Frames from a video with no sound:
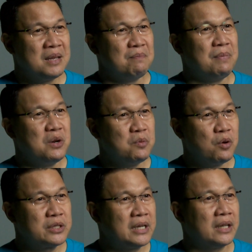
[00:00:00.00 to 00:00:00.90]

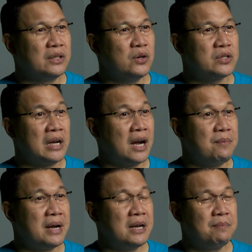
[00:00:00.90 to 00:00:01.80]
binubuksan ng Diyos ang
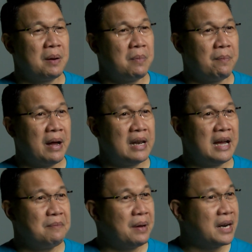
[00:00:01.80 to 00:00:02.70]
kamay ng
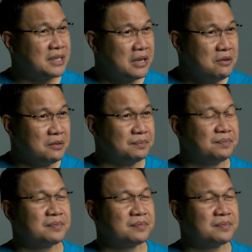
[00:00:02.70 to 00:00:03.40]
pagpapala para sa iyo.